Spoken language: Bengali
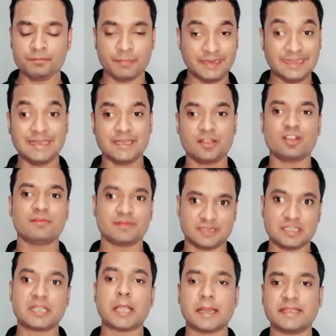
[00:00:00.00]
মানে এরকম
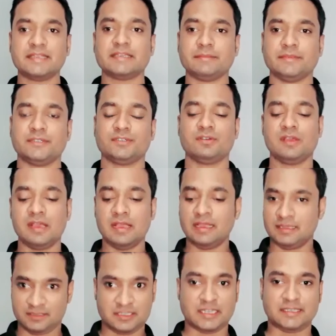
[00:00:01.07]
একটা চ্যালেঞ্জিং ভিডিও
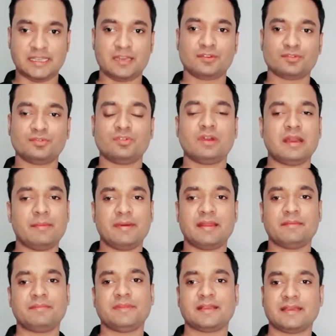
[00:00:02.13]
সাধারণ কোনো খাবার
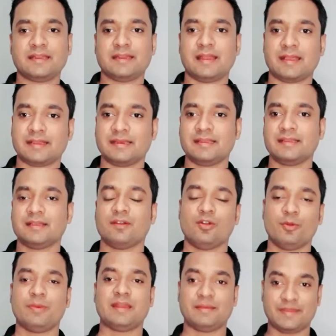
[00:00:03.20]
আপনি এখানে রাখলে
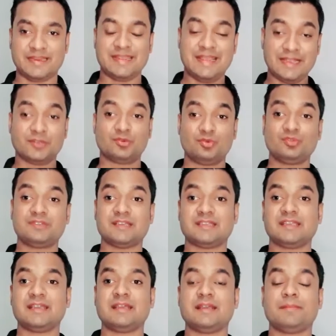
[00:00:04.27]
হবে না মানে একটু
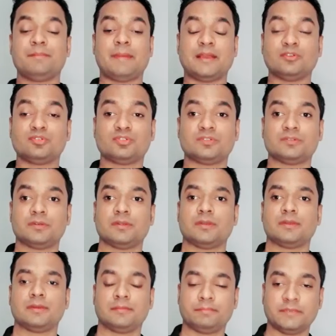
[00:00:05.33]
যাতে মানুষ
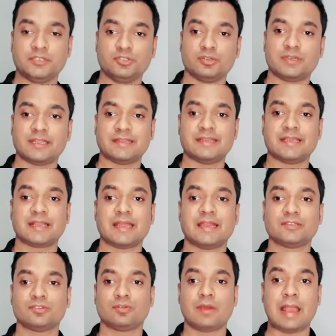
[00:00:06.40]
ভিডিওটা দেখার
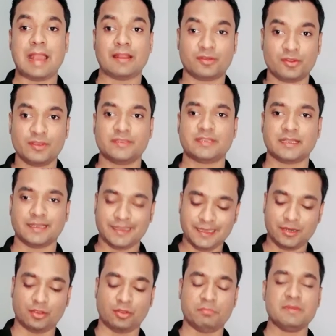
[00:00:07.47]
জন্য আগ্রহী থাকে
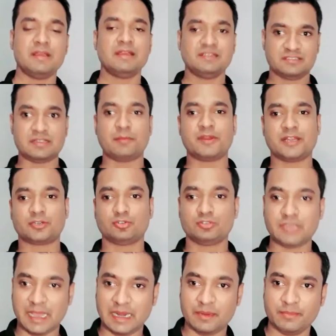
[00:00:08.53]
এরকম যেমন একটু
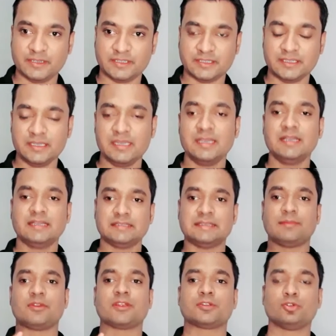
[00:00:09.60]
ঝাল বেশি
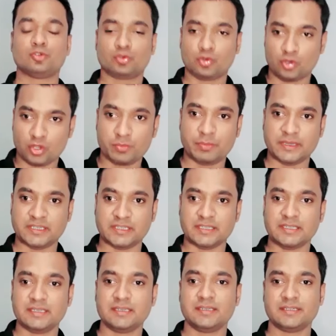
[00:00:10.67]
যেমন একটু টক বেশি
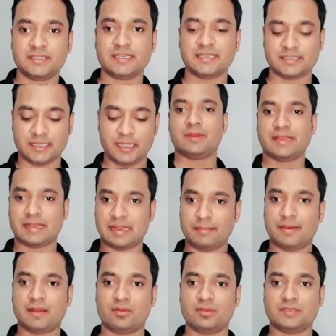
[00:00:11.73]
ঠিক আছে অনেক
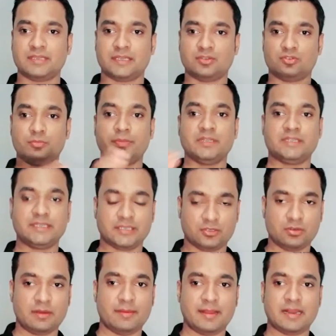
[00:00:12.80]
খাবার রয়েছে কিছু বেশি একটু
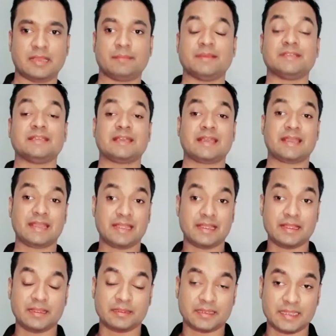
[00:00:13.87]
খাবার রাখবেন যে খে
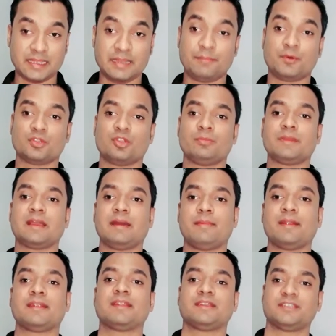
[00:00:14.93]
কে প্রথমে
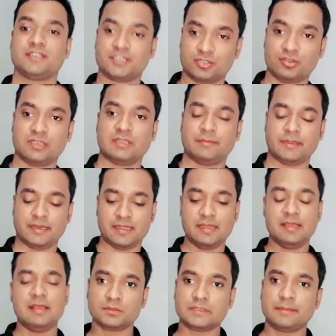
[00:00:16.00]
খাবারটা শেষ করতে পারে
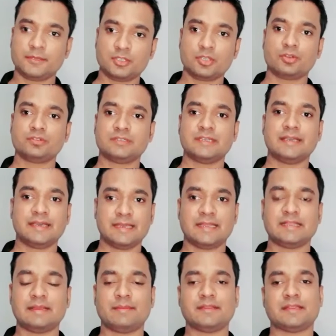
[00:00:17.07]
যেমন ধরুন যে হেরে
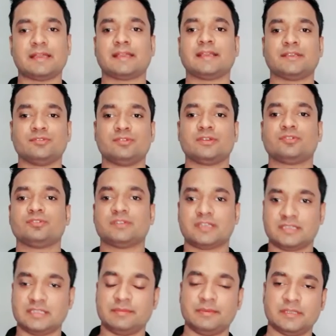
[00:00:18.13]
যাবে তাকে কিছু একটু
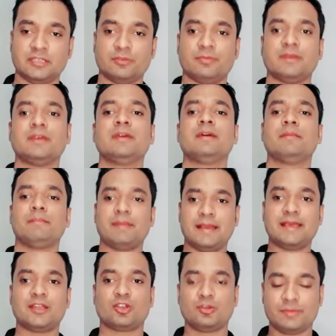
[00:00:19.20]
শাস্তি পেতে হবে বা
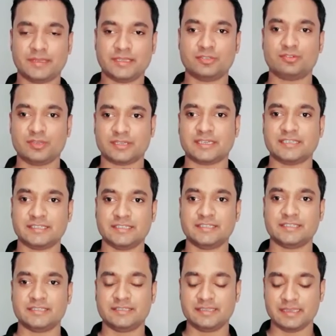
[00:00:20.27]
এরকম কিছু একটা
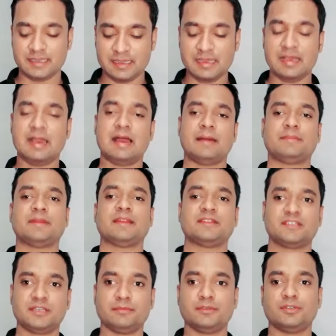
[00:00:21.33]
জিনিস দিয়ে আপনারা
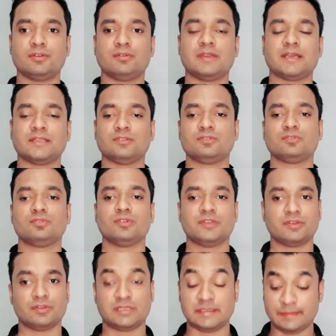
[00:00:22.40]
সেই ভিডিওগুলো কিন্তু তৈরি
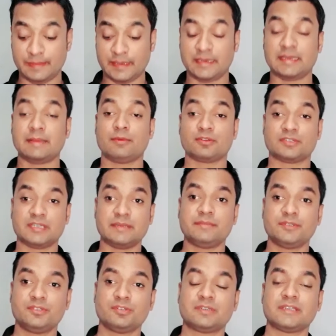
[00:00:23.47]
করতে পারেন এবং সেই
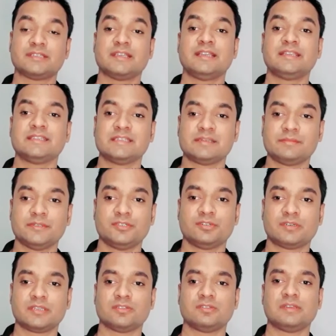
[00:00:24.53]
ভিডিওটা চ্যালেঞ্জিং
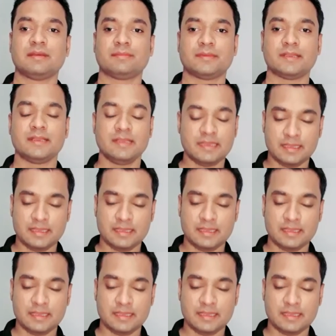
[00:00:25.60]
ভিডিওটা যদি আপনি